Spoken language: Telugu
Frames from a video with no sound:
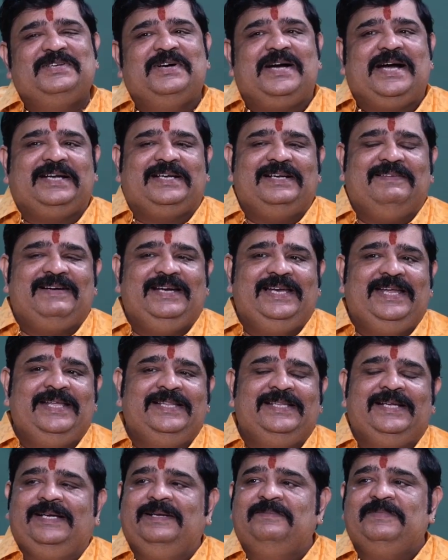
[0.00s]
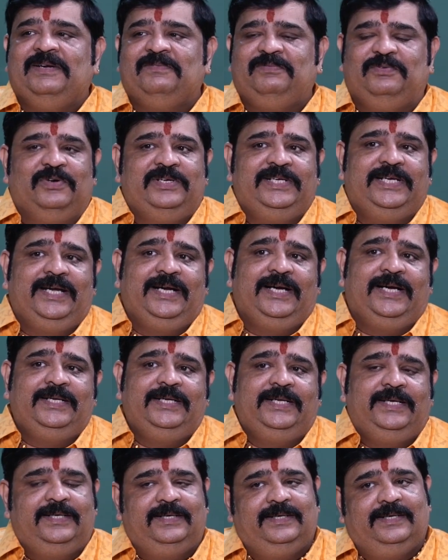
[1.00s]
సో అట్లా వాళ్ళు ఏంటంటే మనం ఫోన్
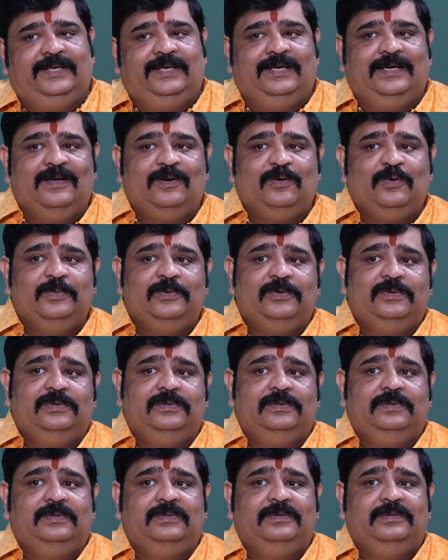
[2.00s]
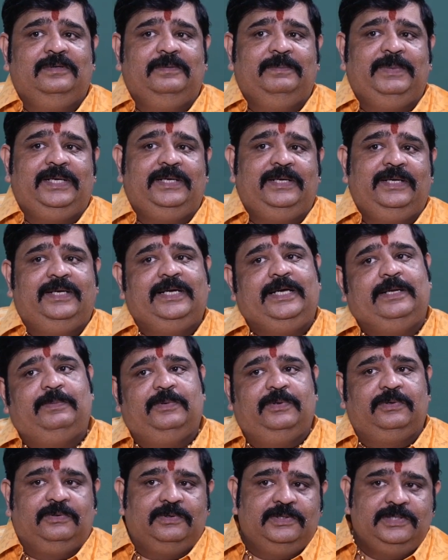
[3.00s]
చేయగానే రూము పెట్టి
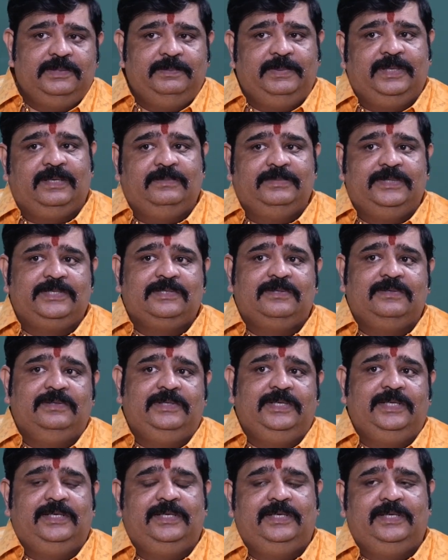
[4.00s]
ఎయిర్పోర్ట్కి వచ్చి పికప్ చేసుకొని